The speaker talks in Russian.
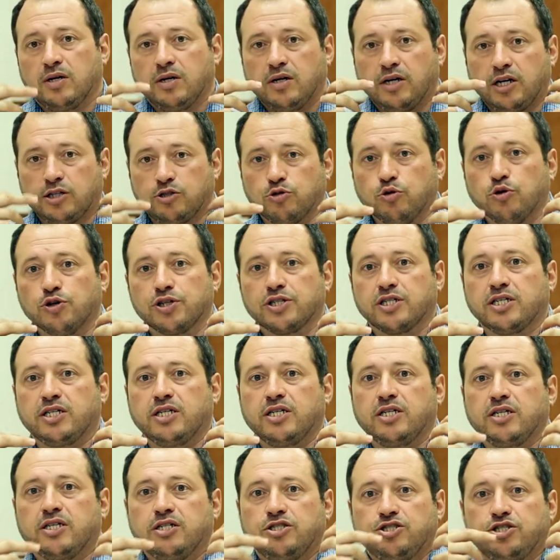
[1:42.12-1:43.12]

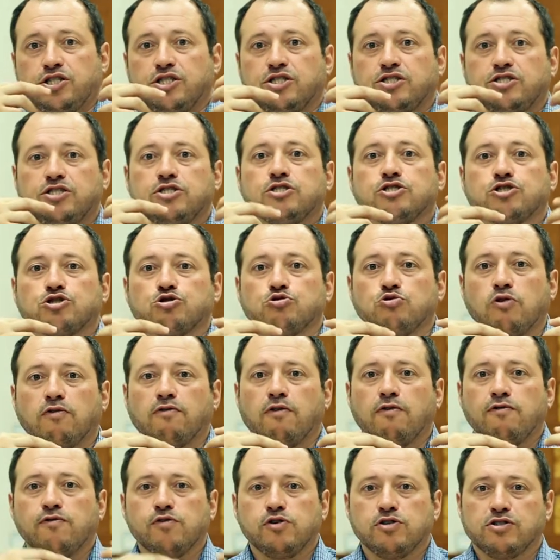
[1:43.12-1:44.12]
который через Иешуа
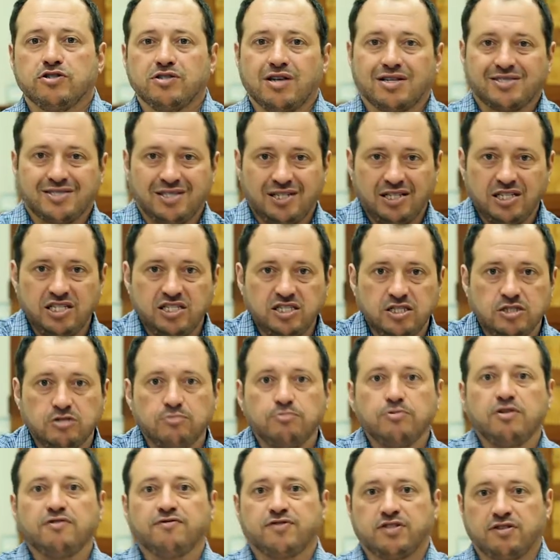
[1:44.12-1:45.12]
выводит нас из
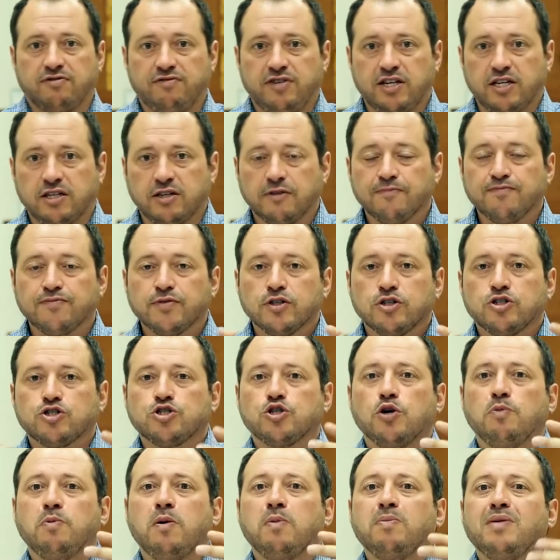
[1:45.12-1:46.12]
тьмы в свет,
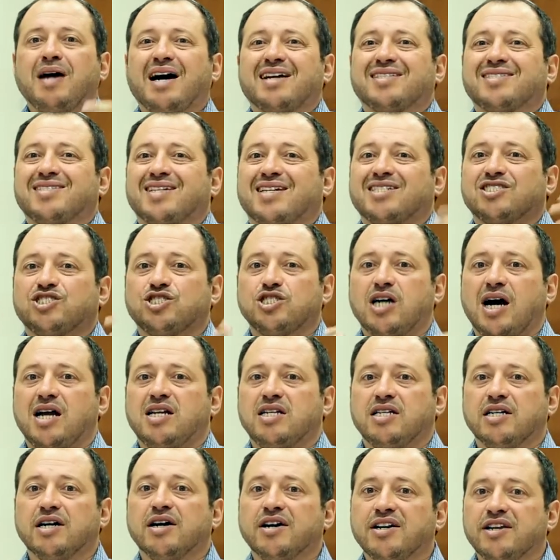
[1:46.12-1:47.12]
чтобы мы
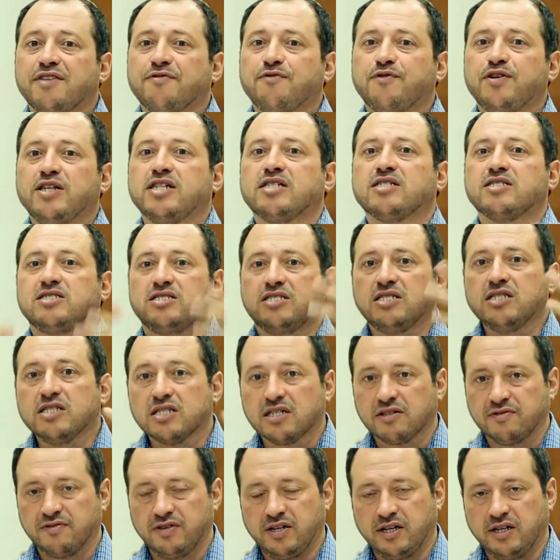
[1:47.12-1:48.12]
отражали,
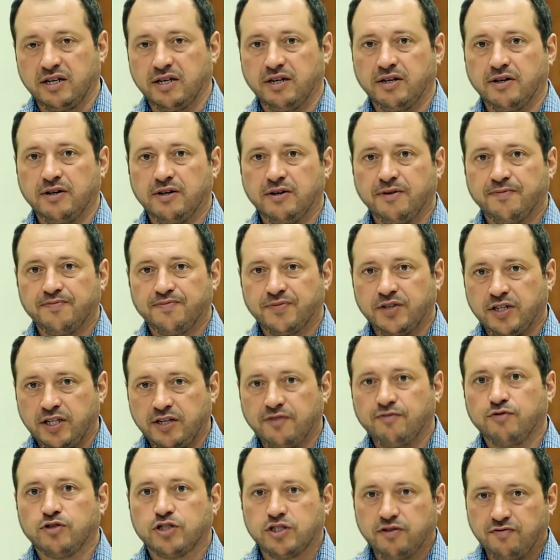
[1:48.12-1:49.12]
рефлектировали
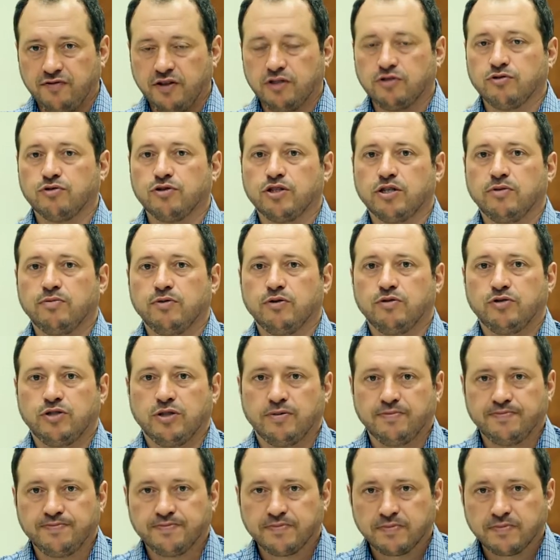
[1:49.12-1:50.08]
его свет другим людям.